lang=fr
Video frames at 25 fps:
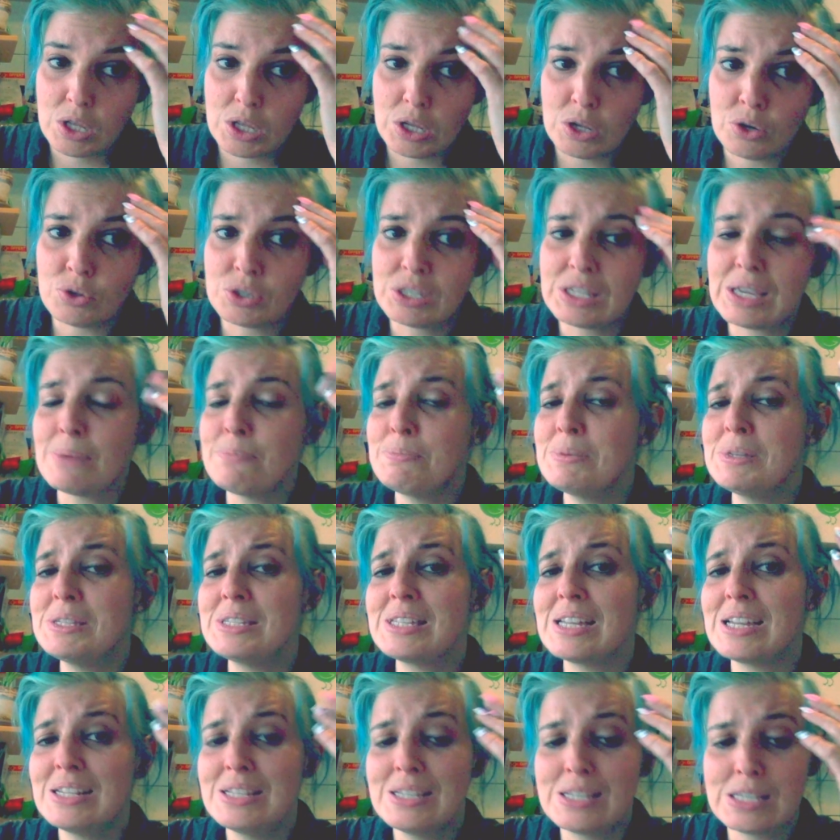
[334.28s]
Le
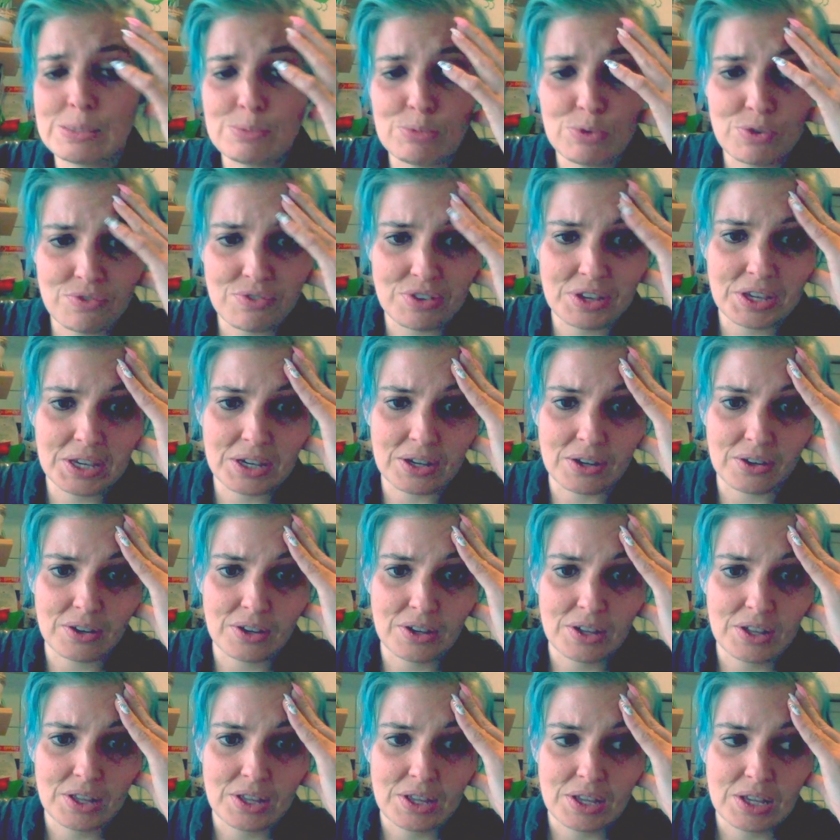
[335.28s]
capitalisme vert,
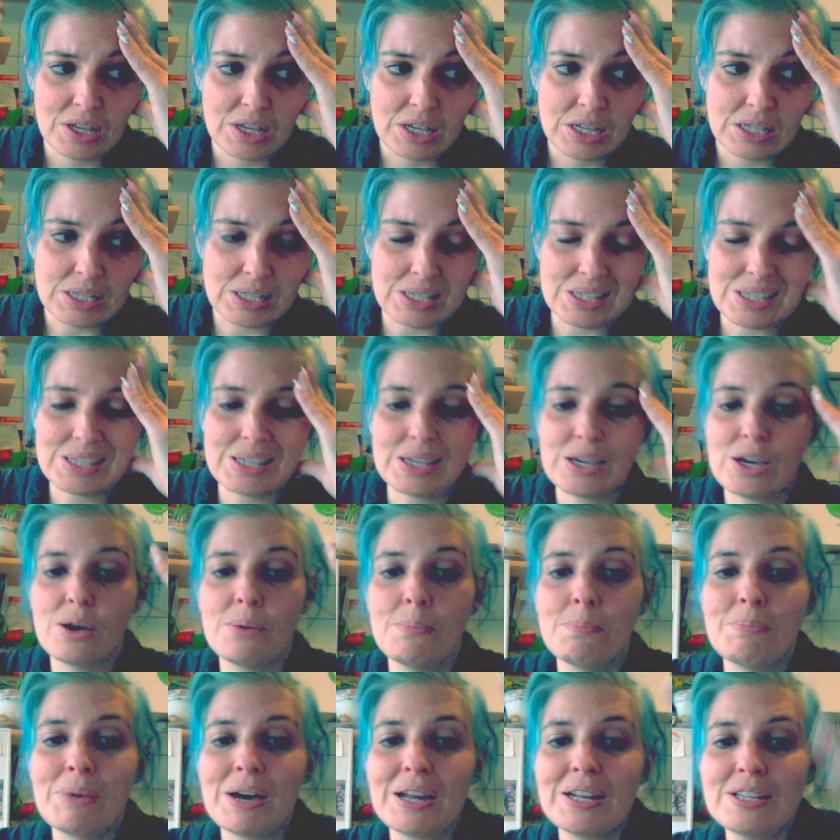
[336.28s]
c'est
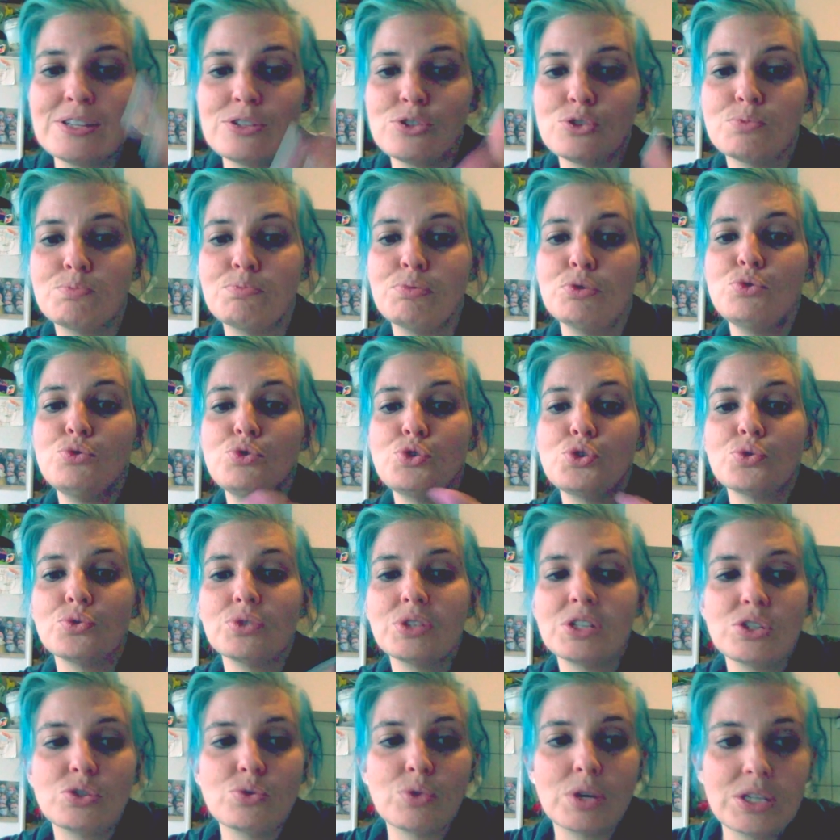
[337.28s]
comme parler de pollution
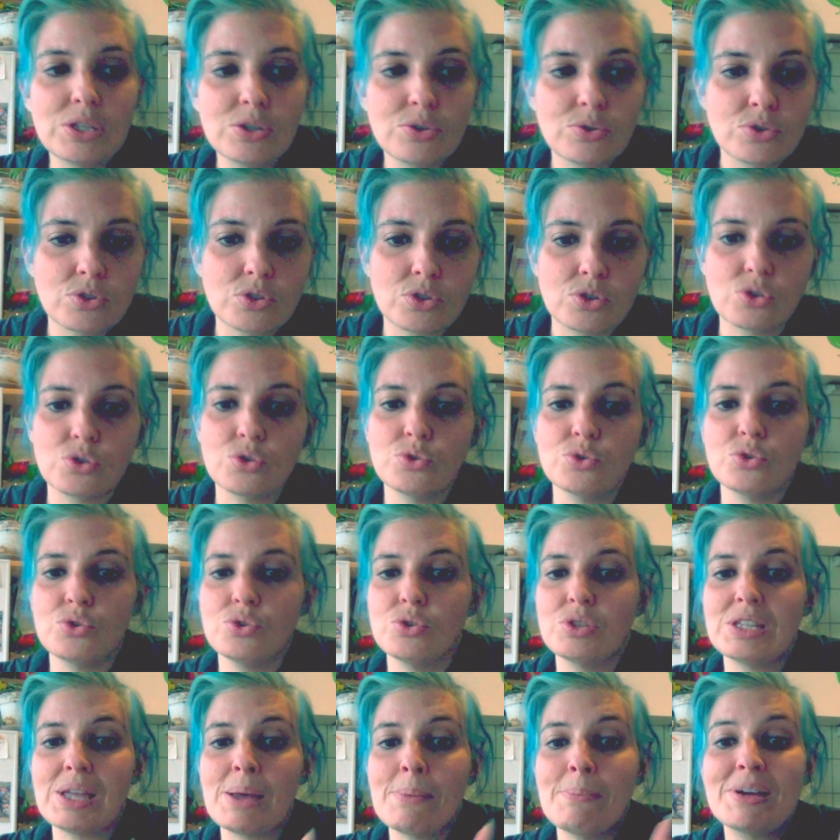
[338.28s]
nettoyante, de, de
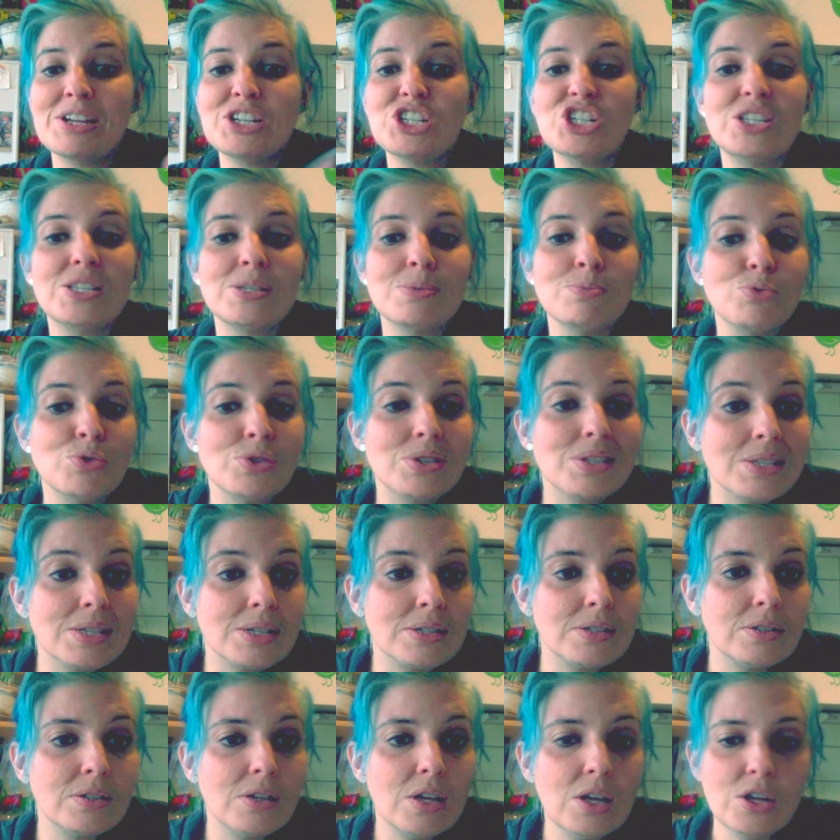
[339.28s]
tabagisme
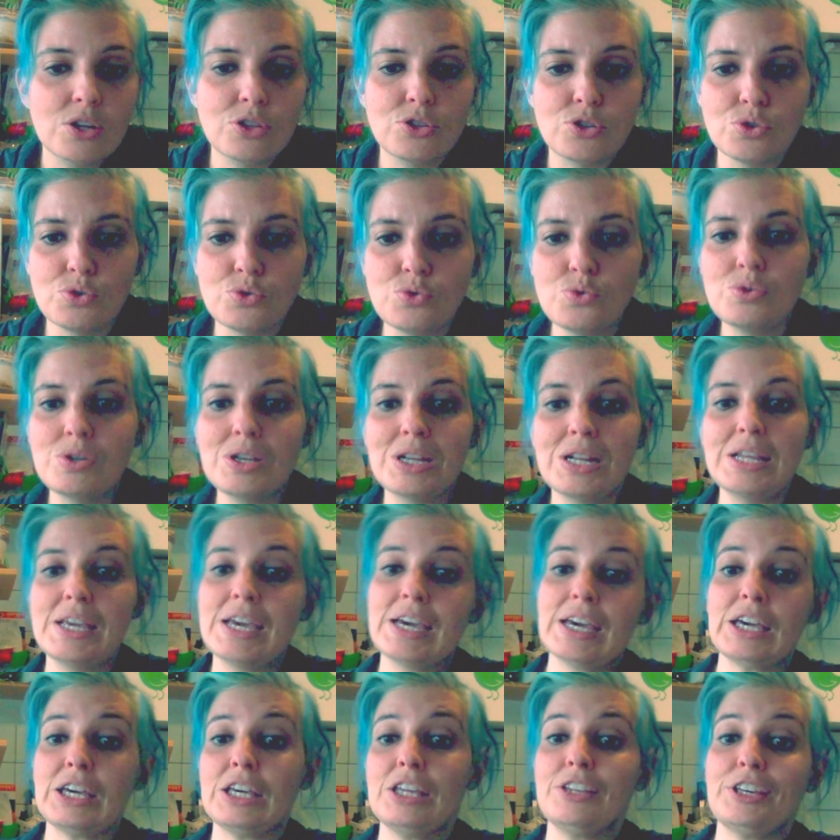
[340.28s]
sain, de
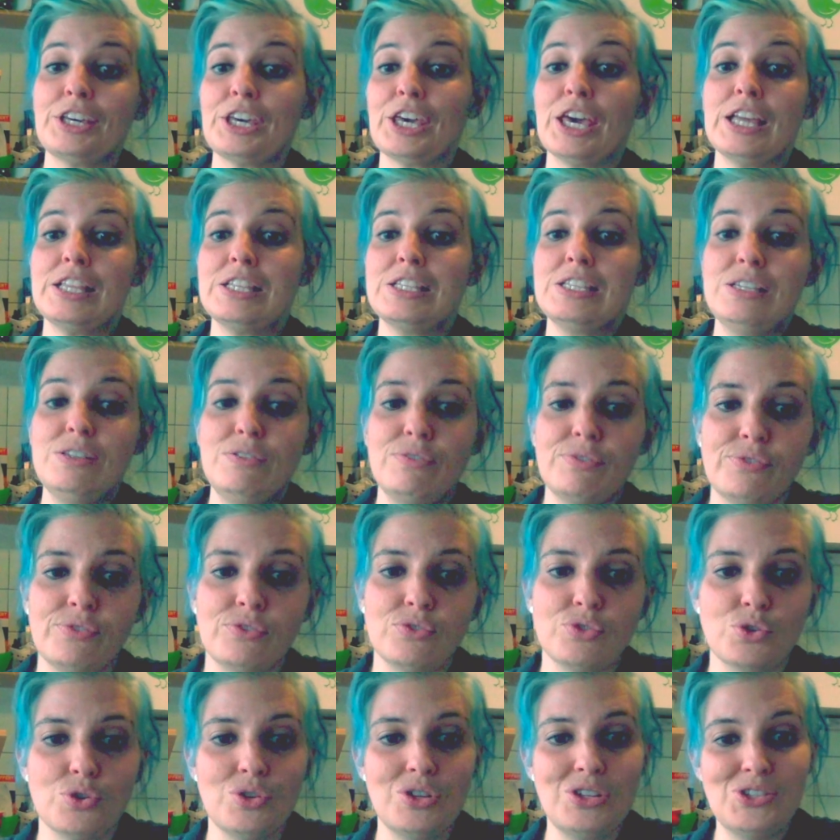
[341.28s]
nucléaire récréatif,
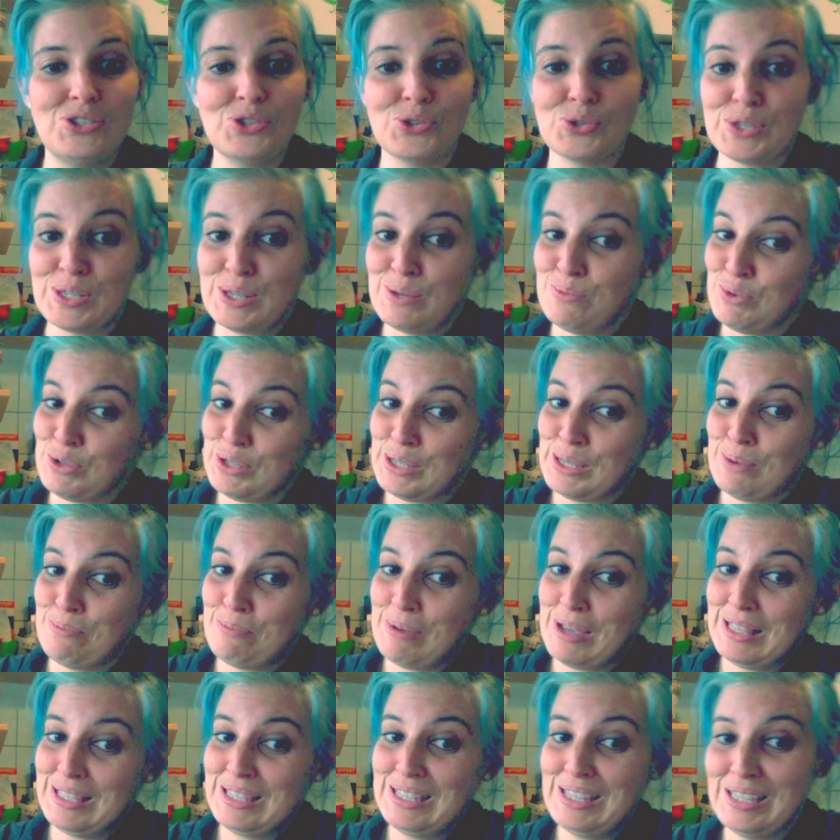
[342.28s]
de licenciement
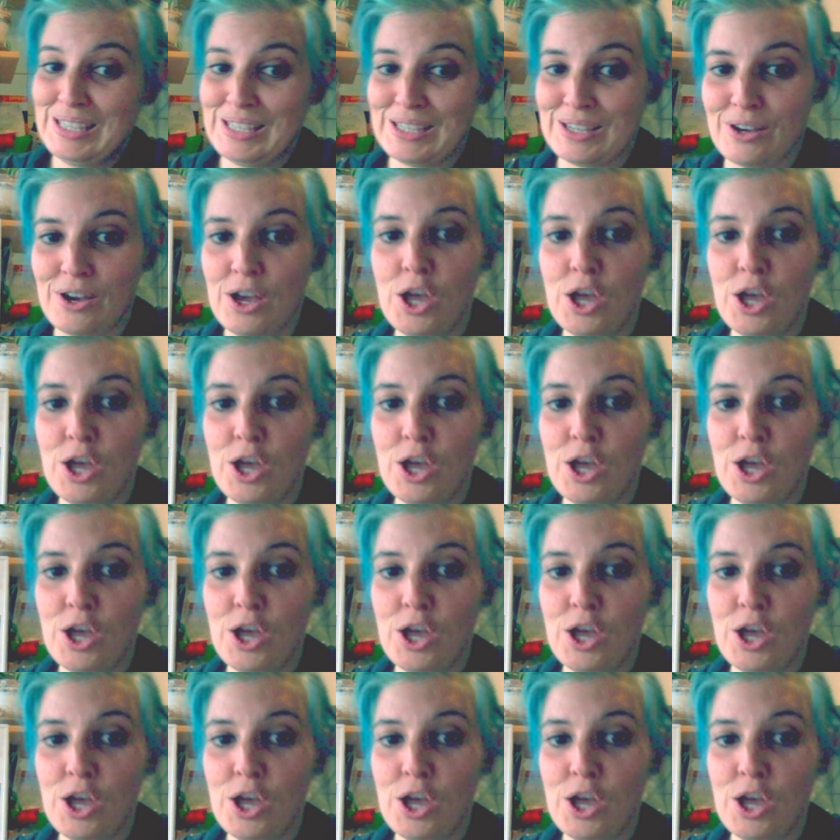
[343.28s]
sympathique,